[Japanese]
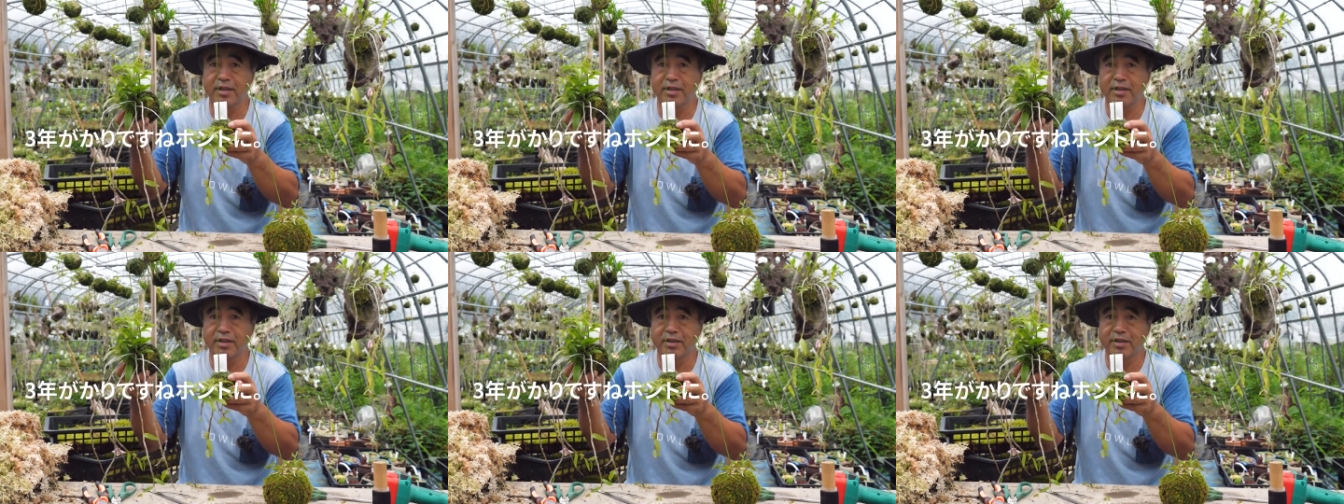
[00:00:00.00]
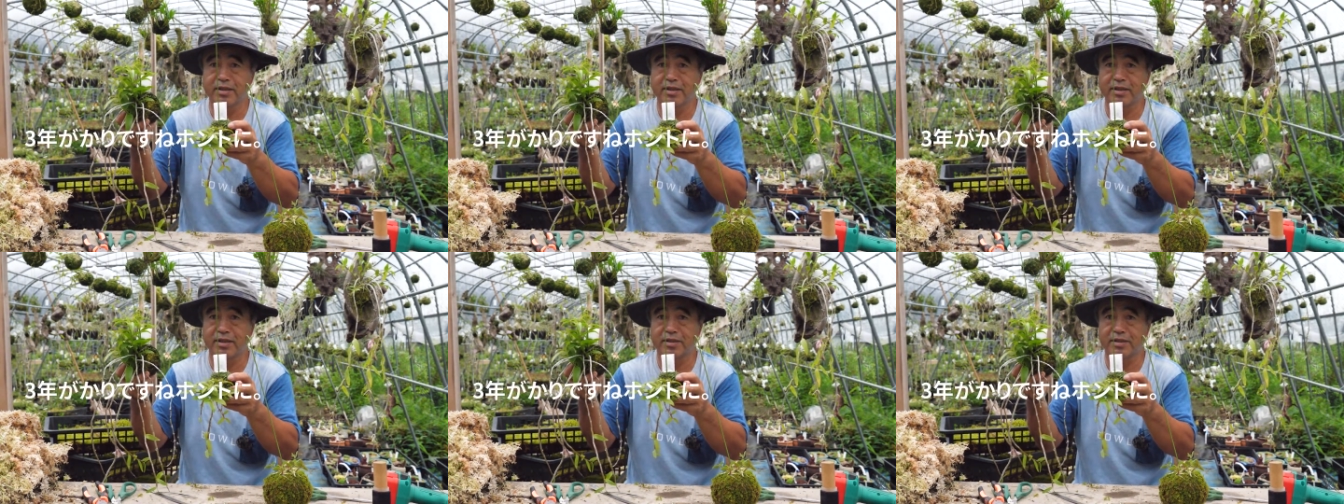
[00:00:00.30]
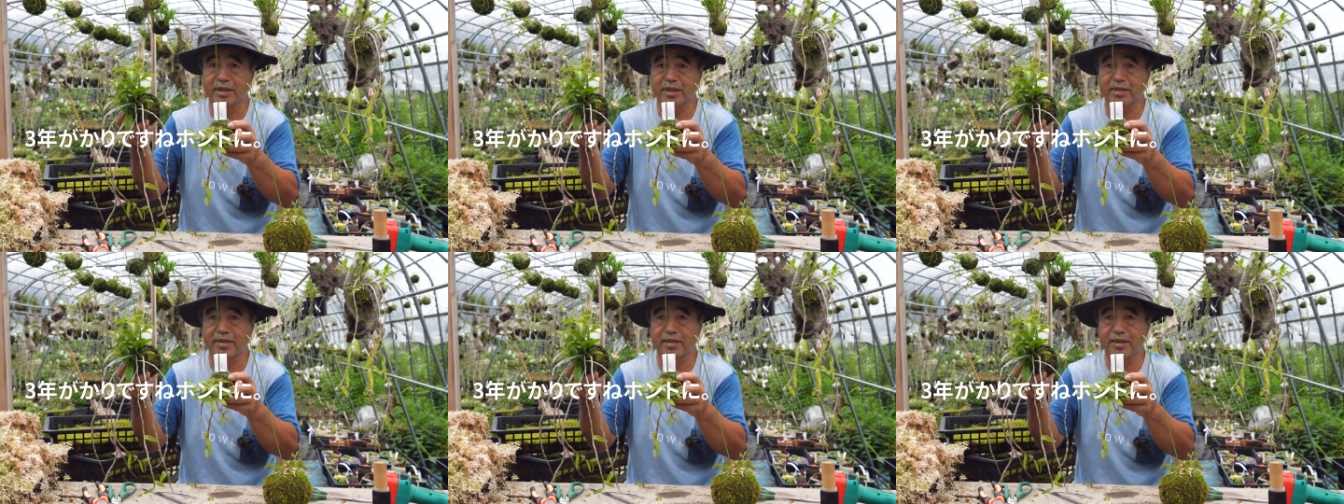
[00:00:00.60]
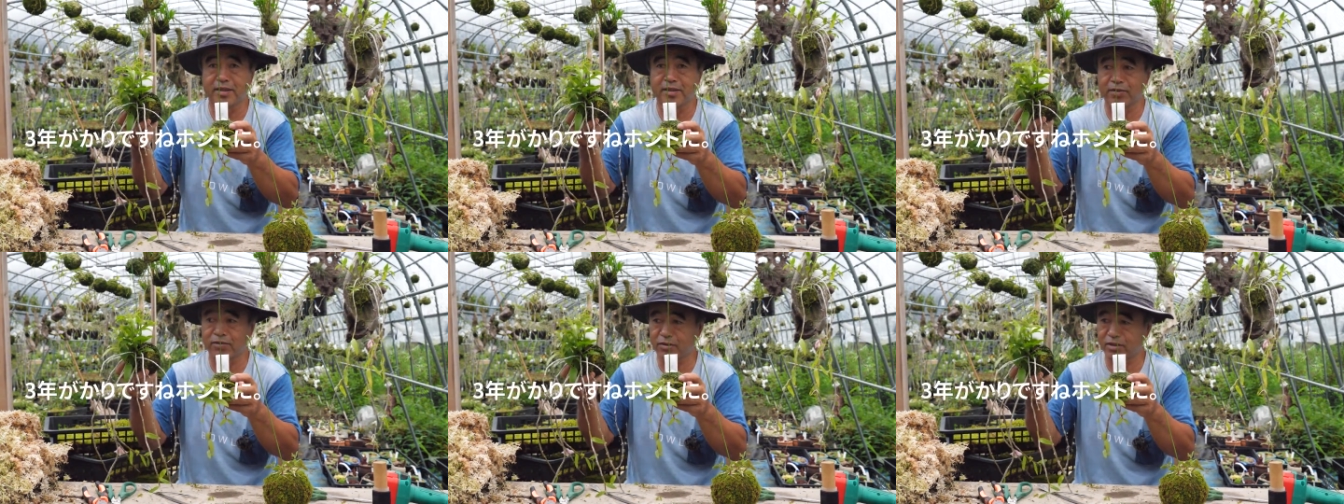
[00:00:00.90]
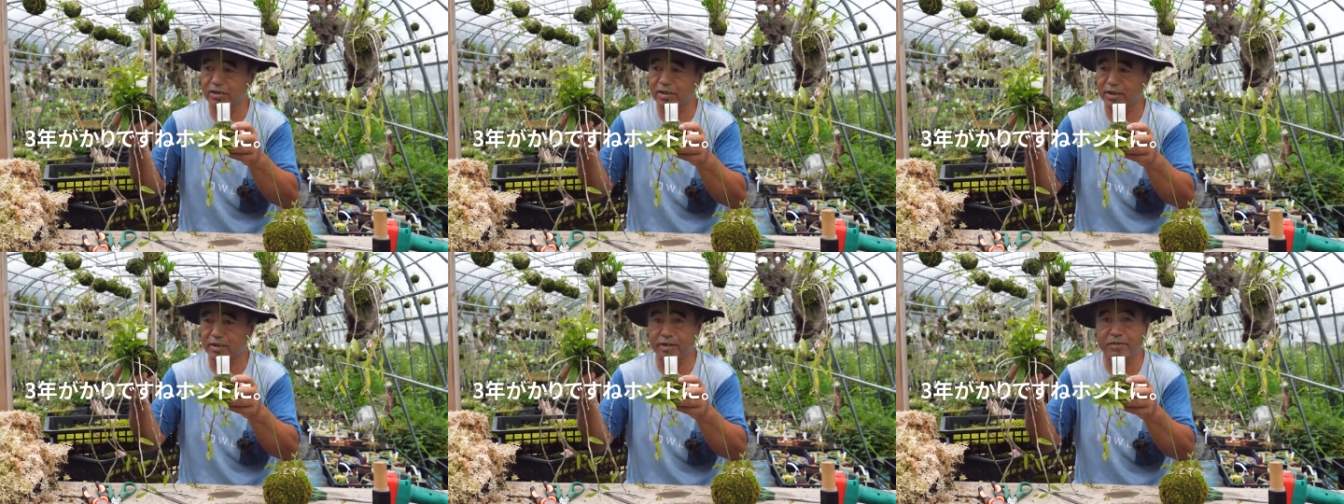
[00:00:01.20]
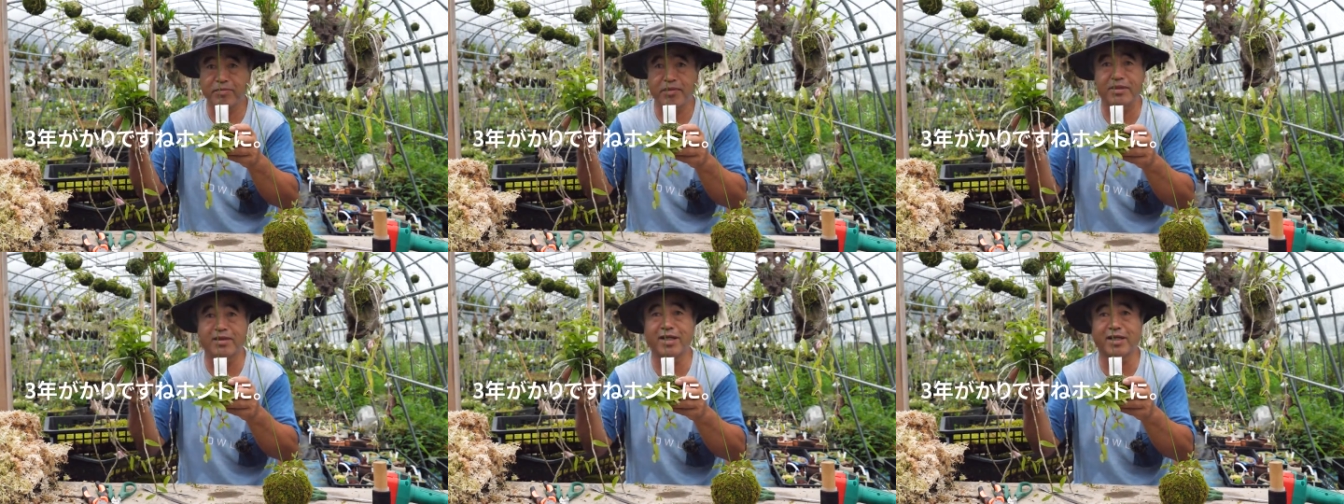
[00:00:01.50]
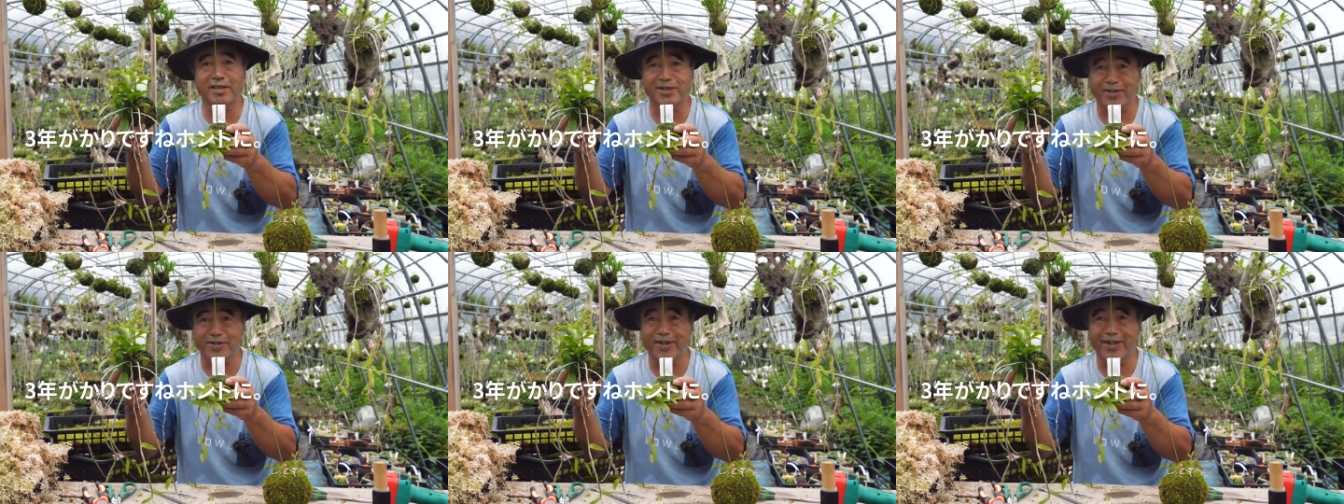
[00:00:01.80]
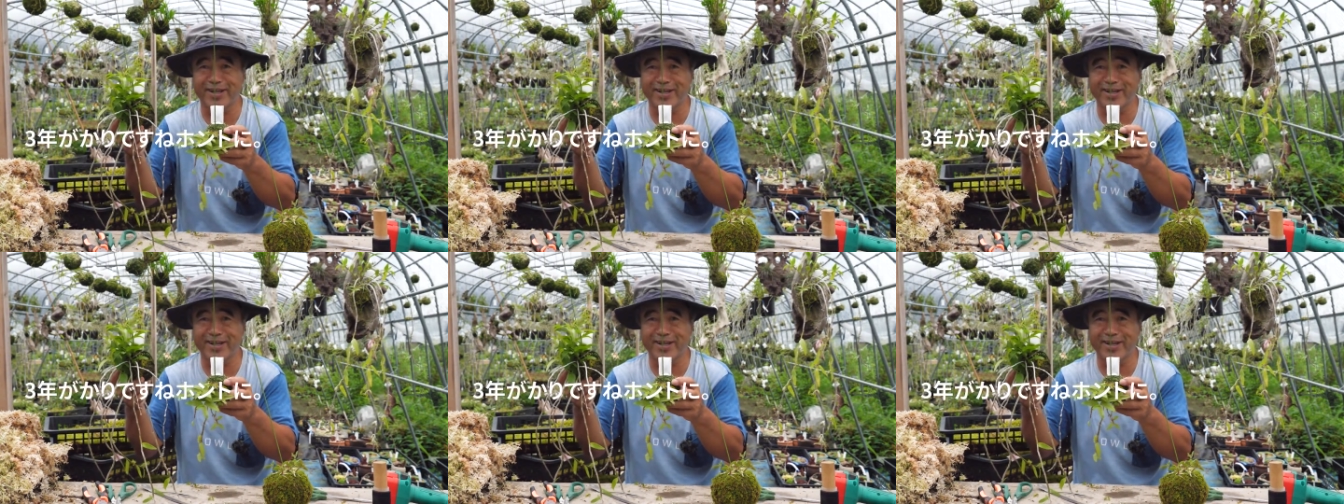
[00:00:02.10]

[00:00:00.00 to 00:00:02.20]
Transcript: ね本当に3年これが3年目ぐらいですよね